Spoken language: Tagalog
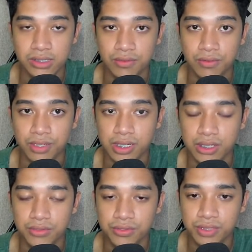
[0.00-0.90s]
So
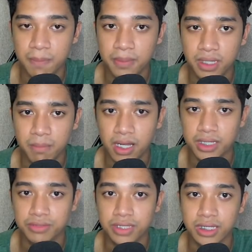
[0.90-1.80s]
yun yung dapat
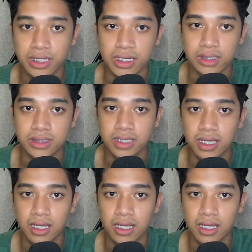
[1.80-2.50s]
abangan nyo din guys.